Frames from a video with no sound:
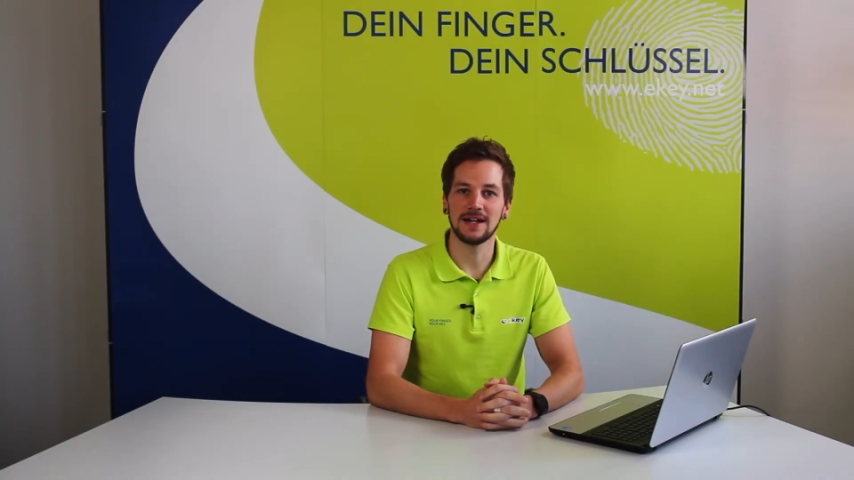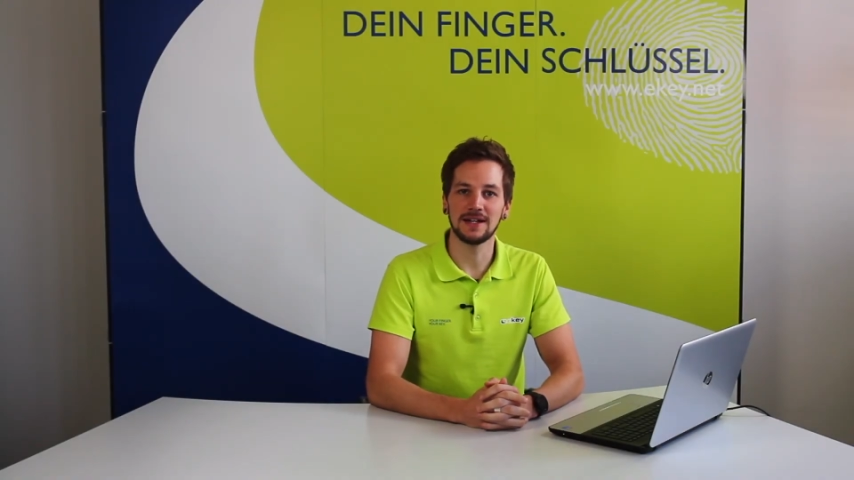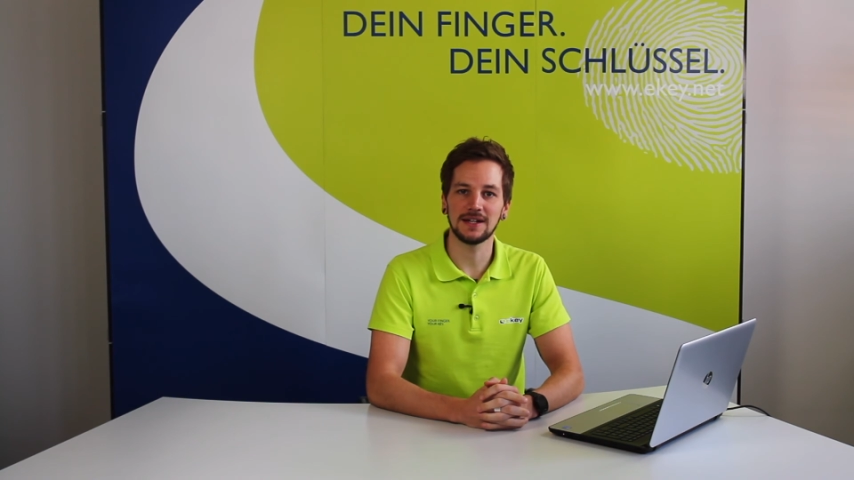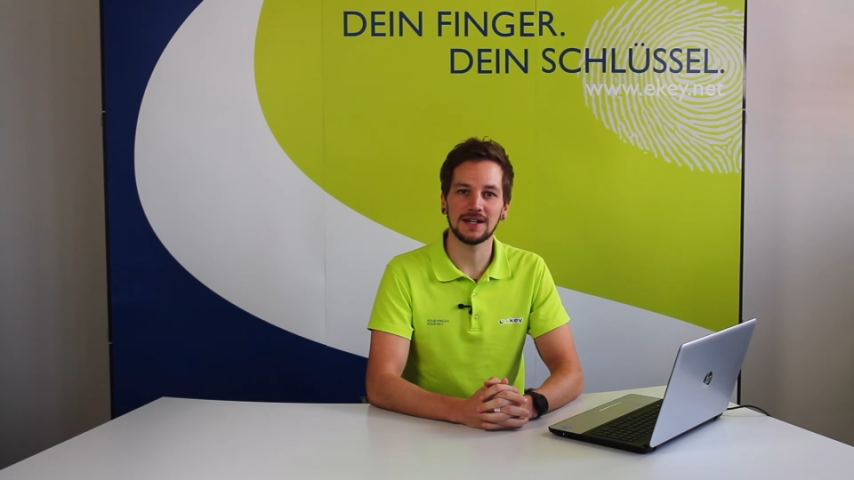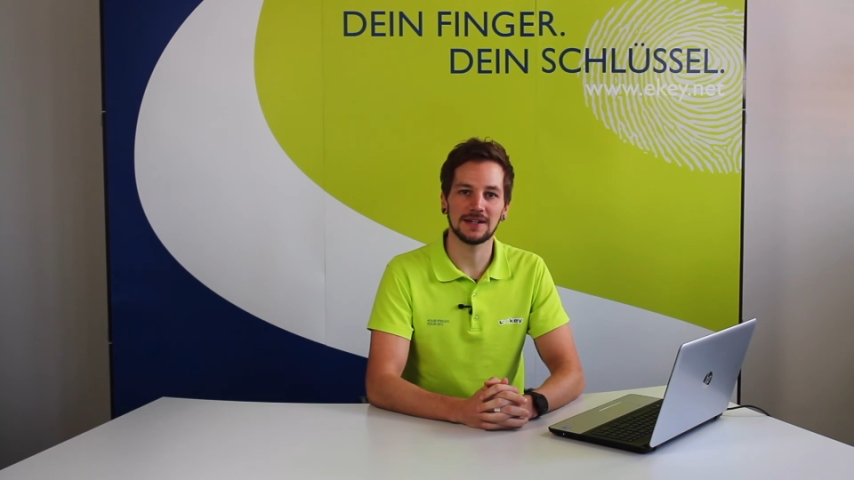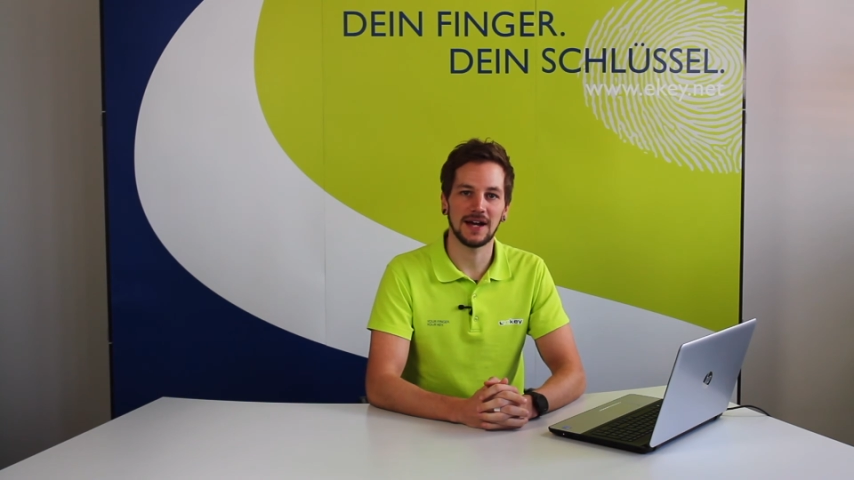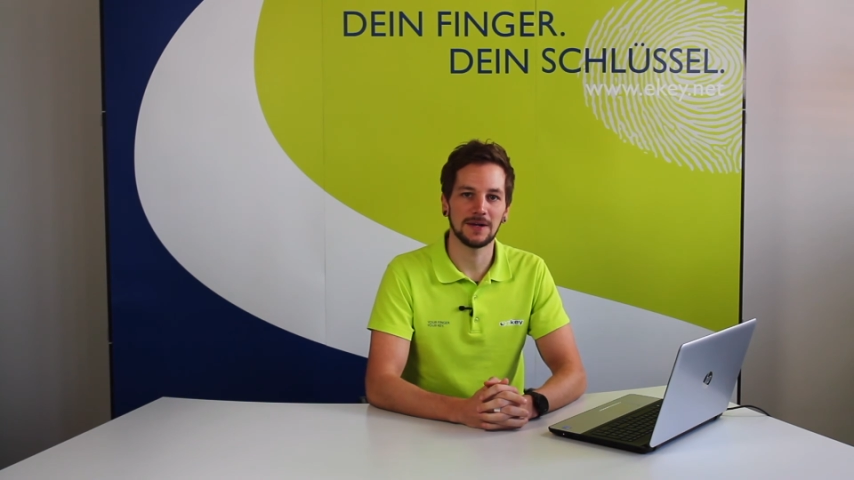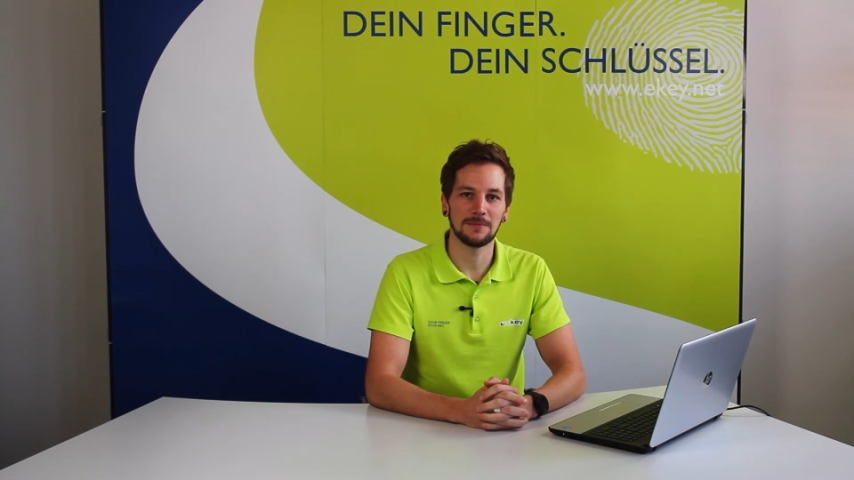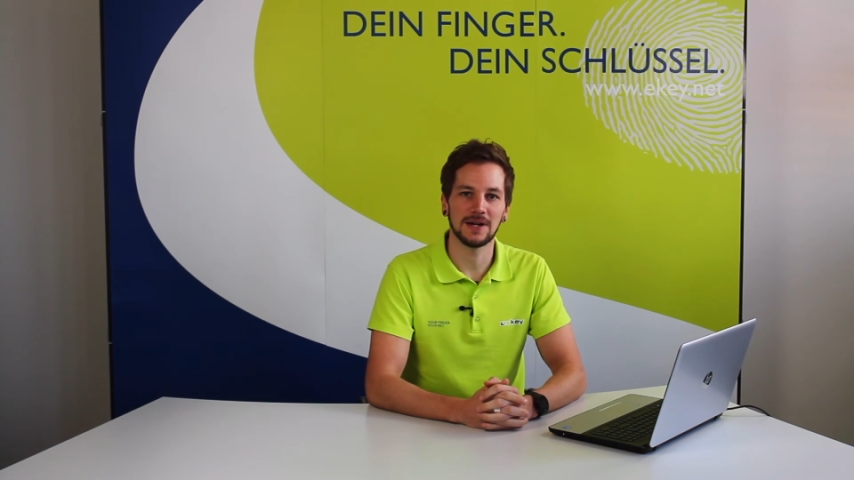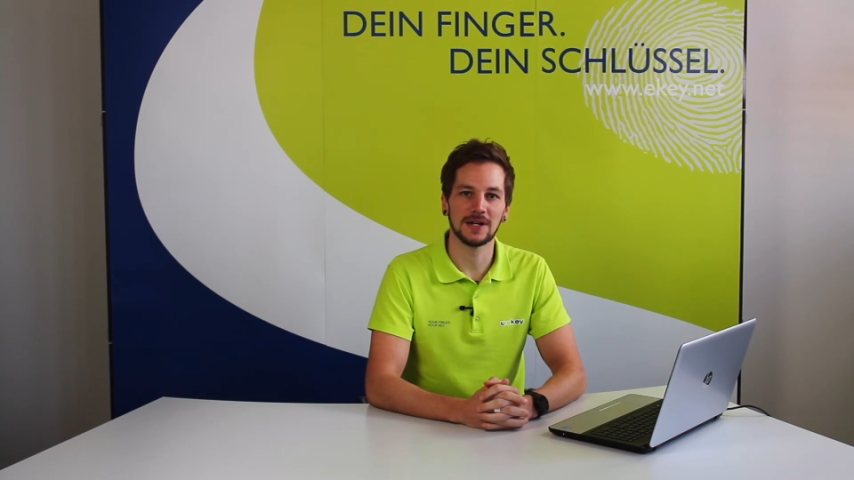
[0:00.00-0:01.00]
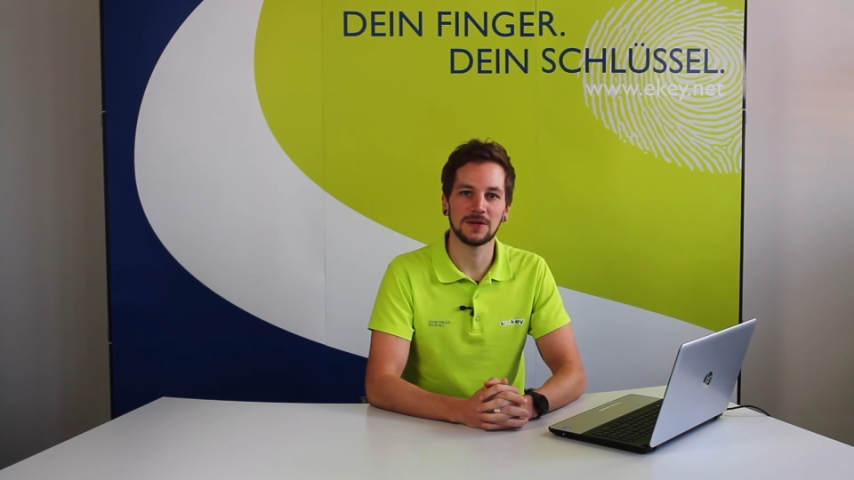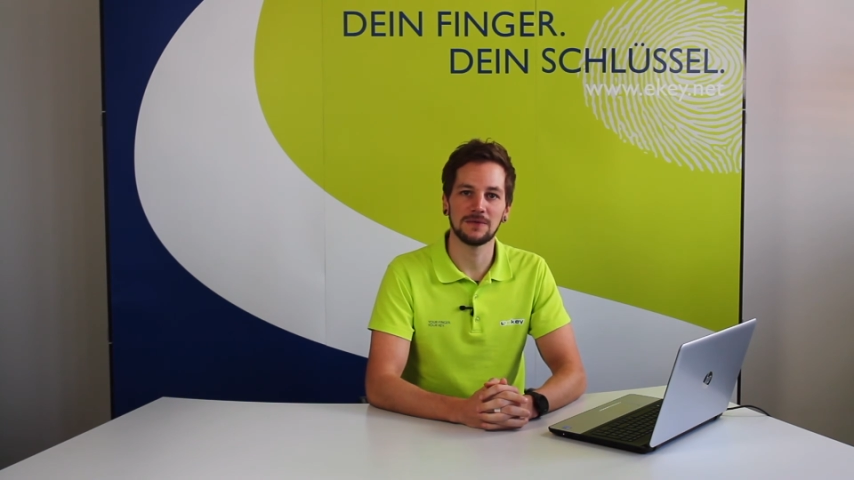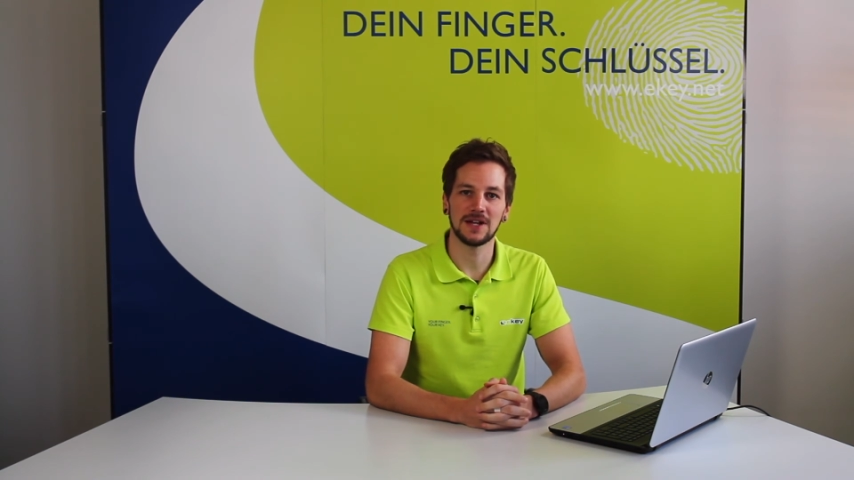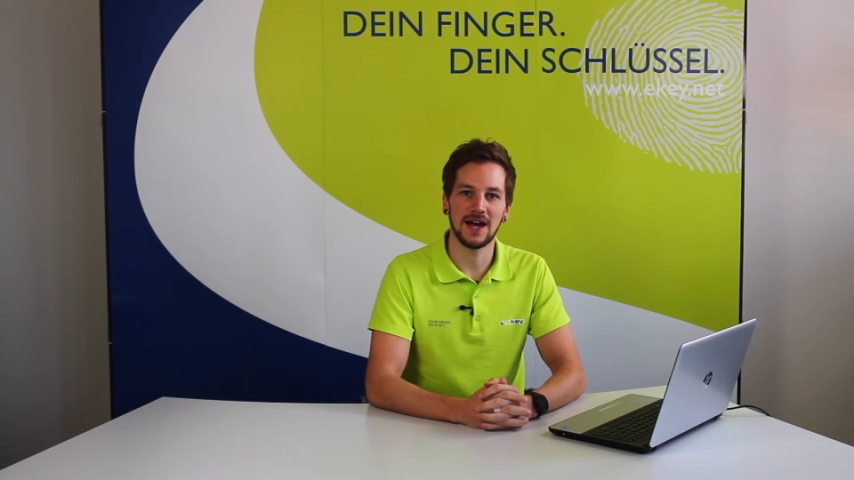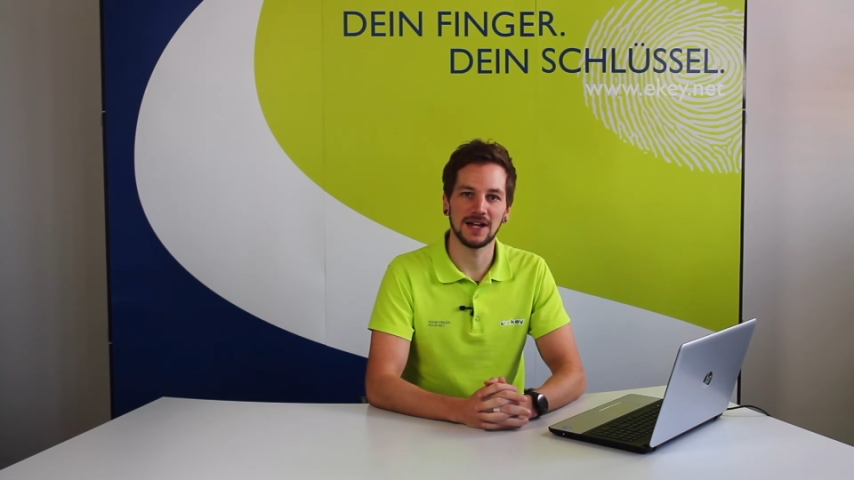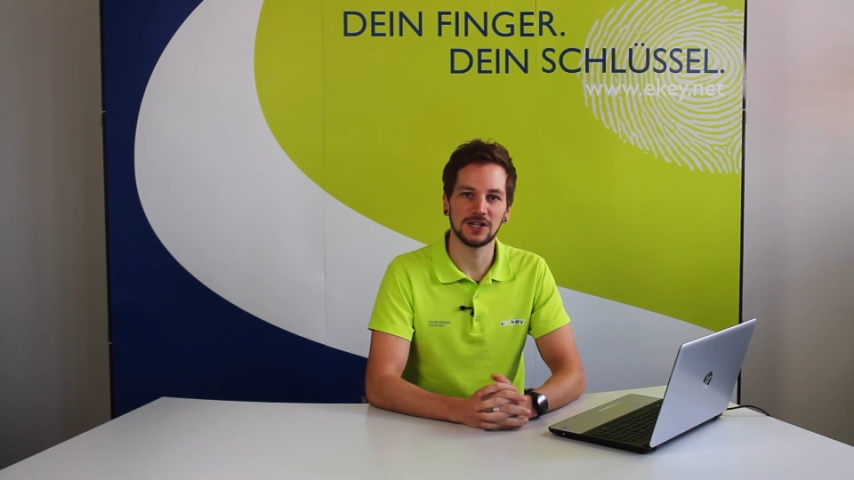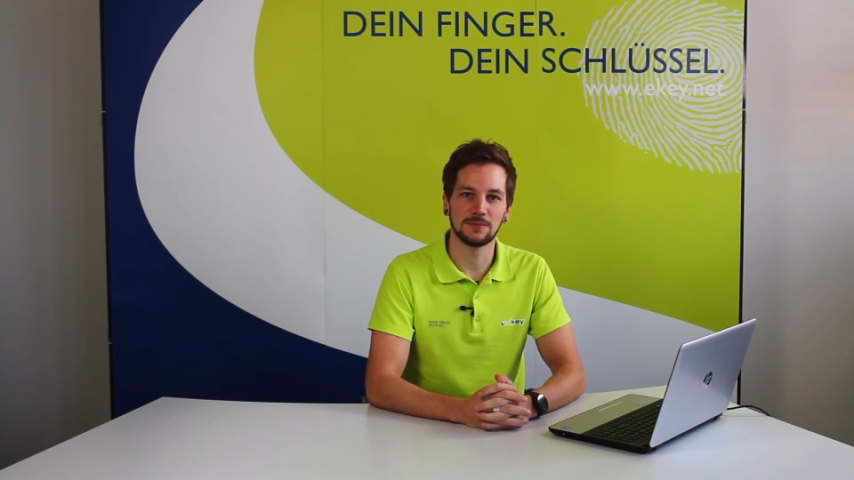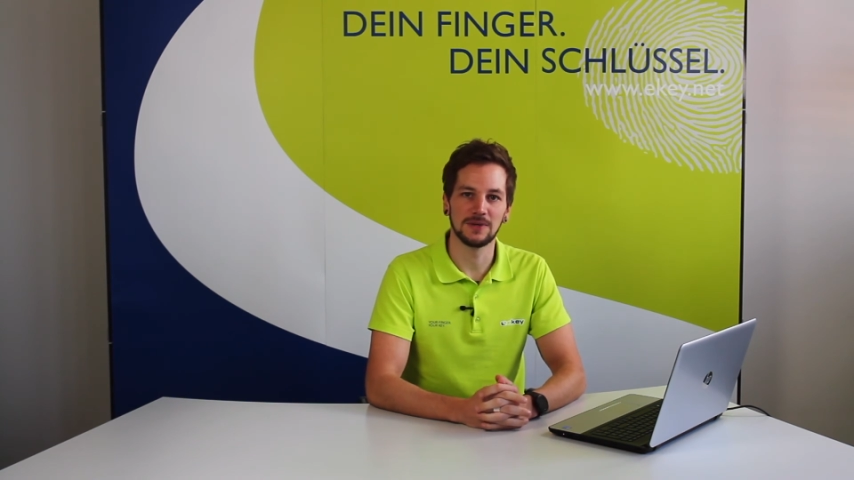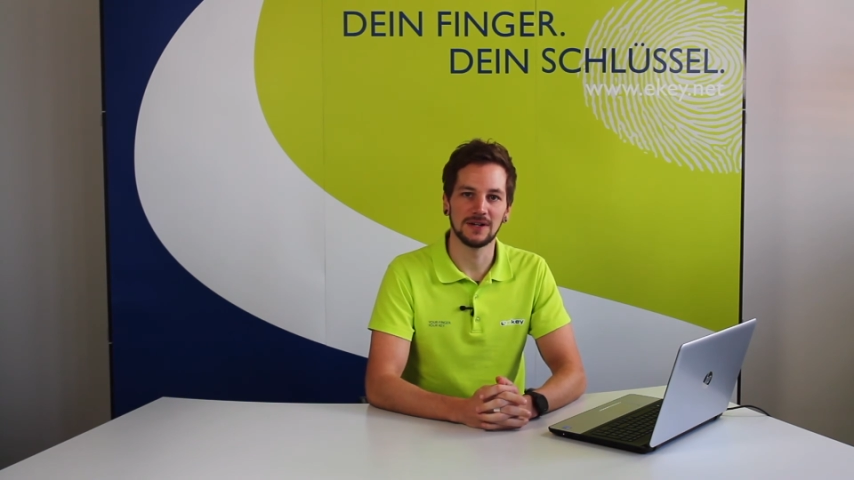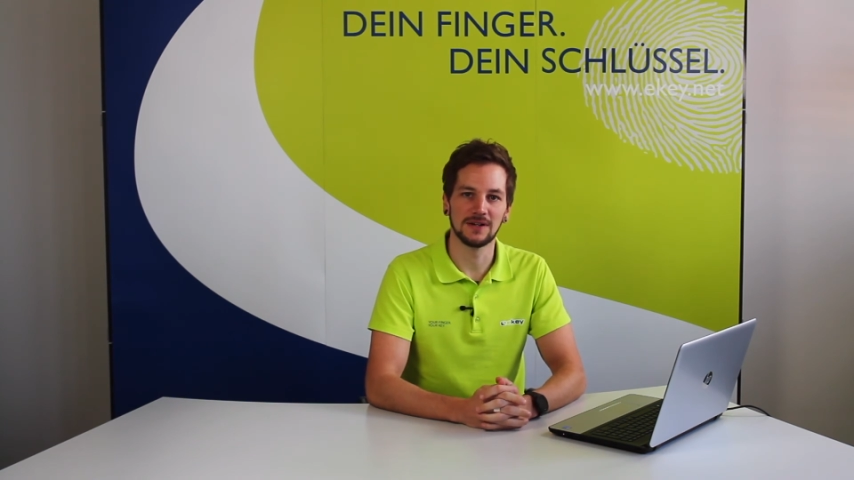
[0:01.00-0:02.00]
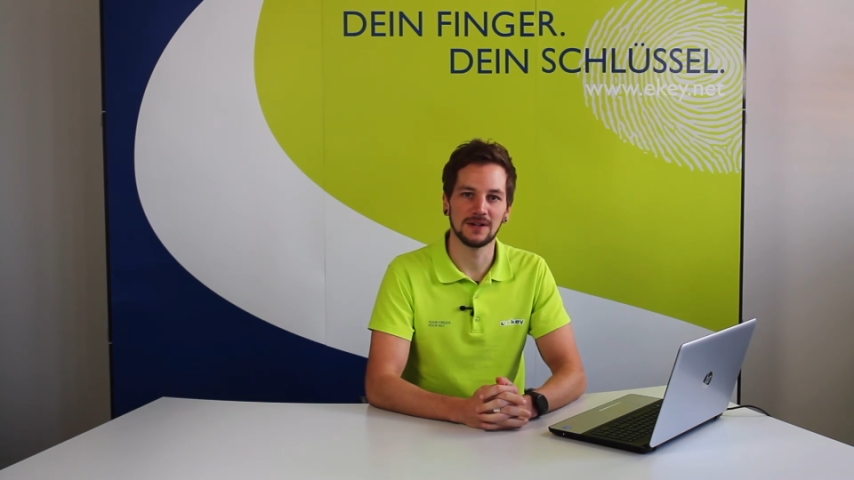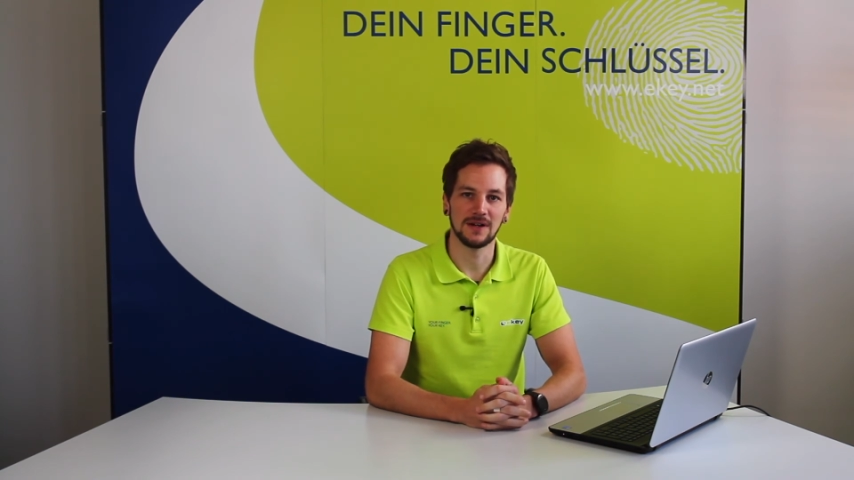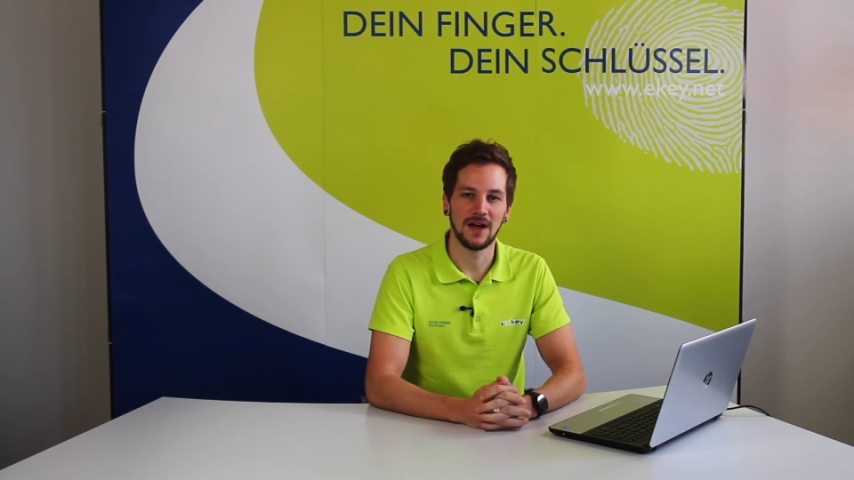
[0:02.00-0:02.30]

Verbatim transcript: ältere Datenbank wieder einspielen.